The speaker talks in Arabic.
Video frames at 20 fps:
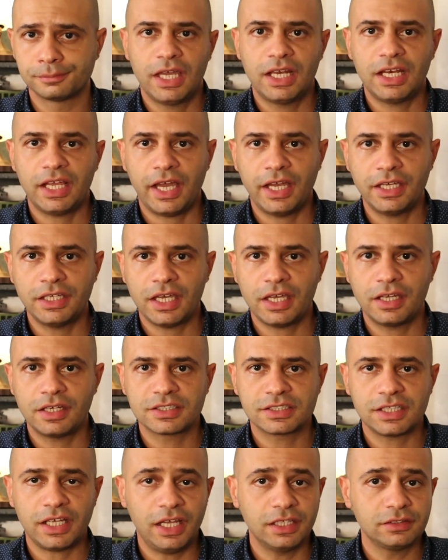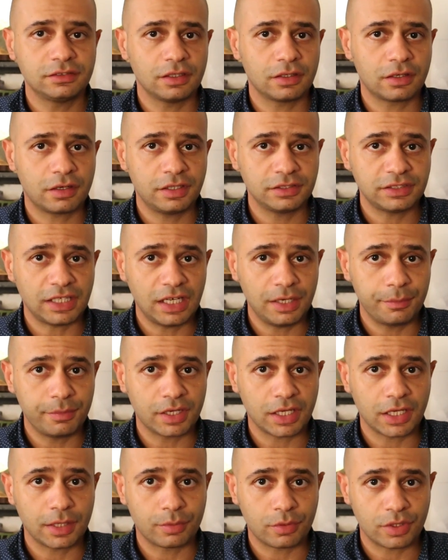الحقيقه ان سلاح الطيران اتعلم
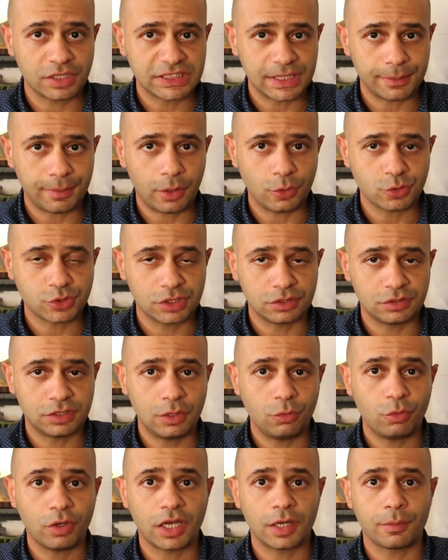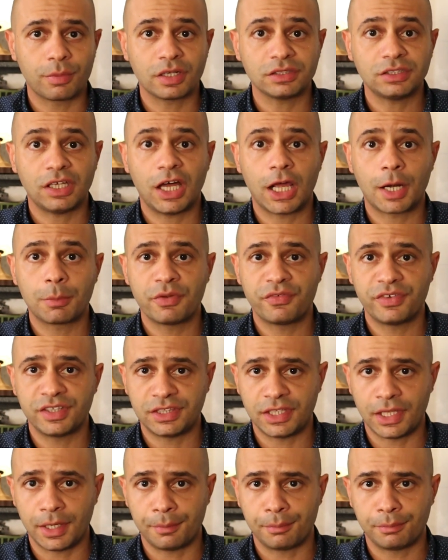من خبرات 67 وخبرات حرب
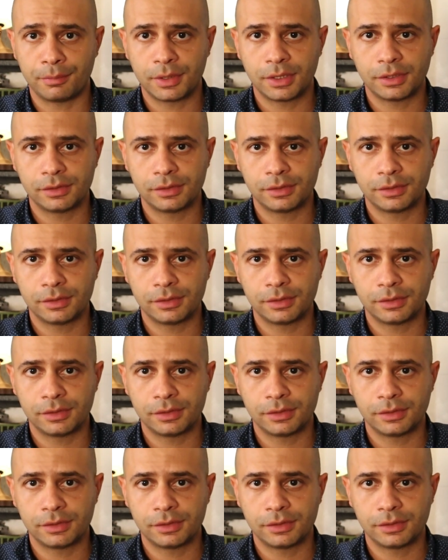فيتنام